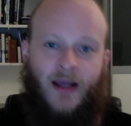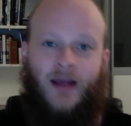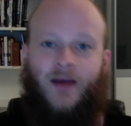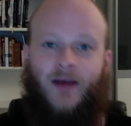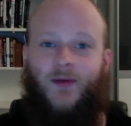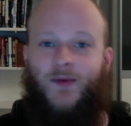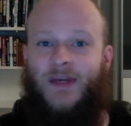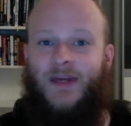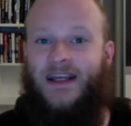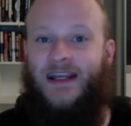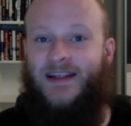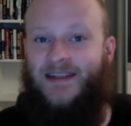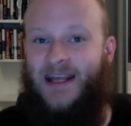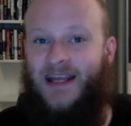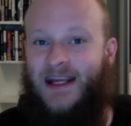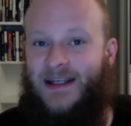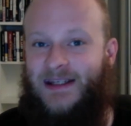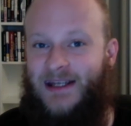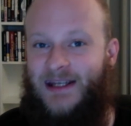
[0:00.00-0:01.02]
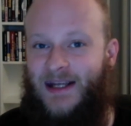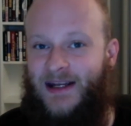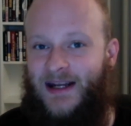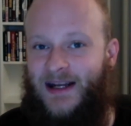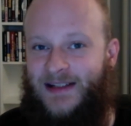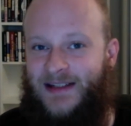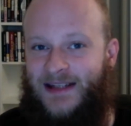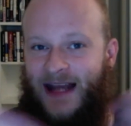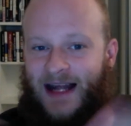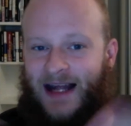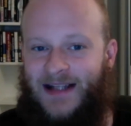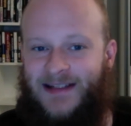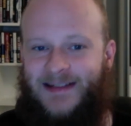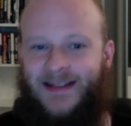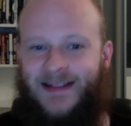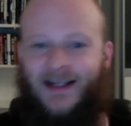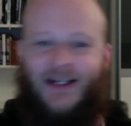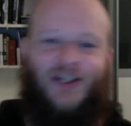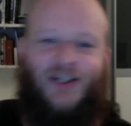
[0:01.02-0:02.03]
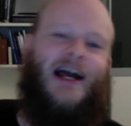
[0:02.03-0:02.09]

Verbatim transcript: Wie seht ihr das Ganze?